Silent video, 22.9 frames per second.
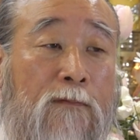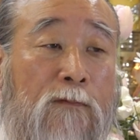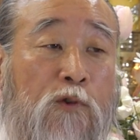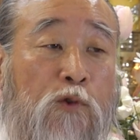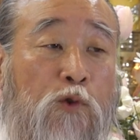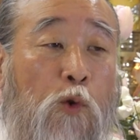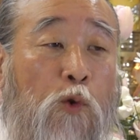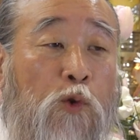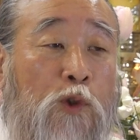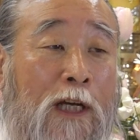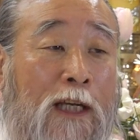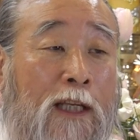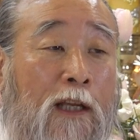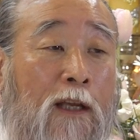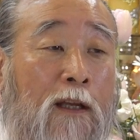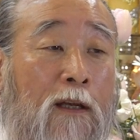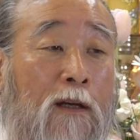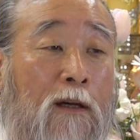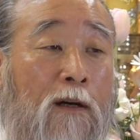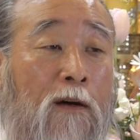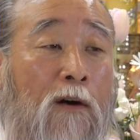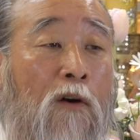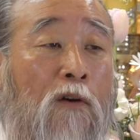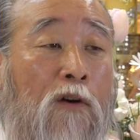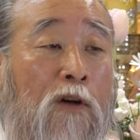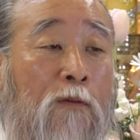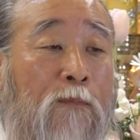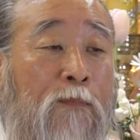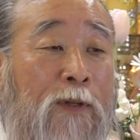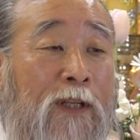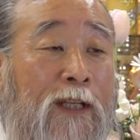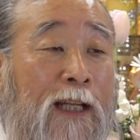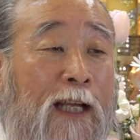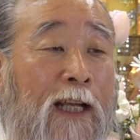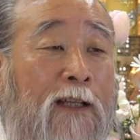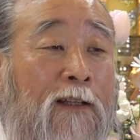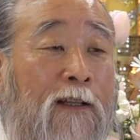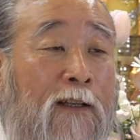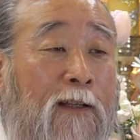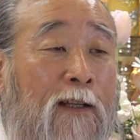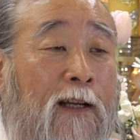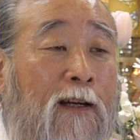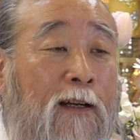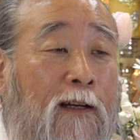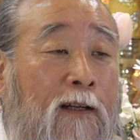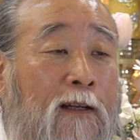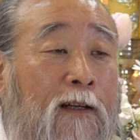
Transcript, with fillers: 조상의 어를 빛내야 된다.